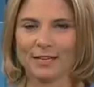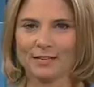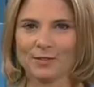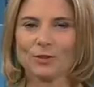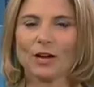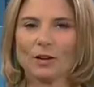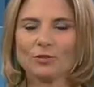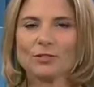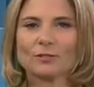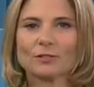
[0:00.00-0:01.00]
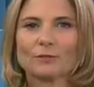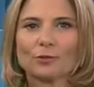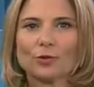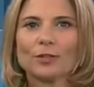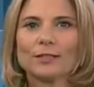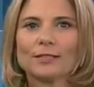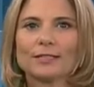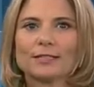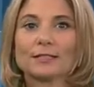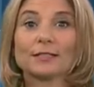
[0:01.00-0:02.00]
Also raus und den Frühling
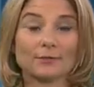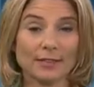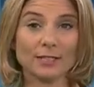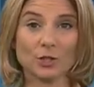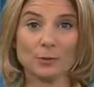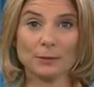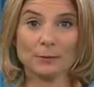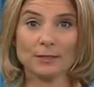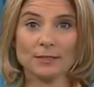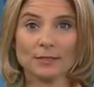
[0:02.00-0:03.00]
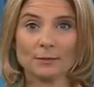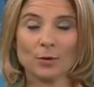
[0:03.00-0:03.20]
genießen, das Wetter spielt mit.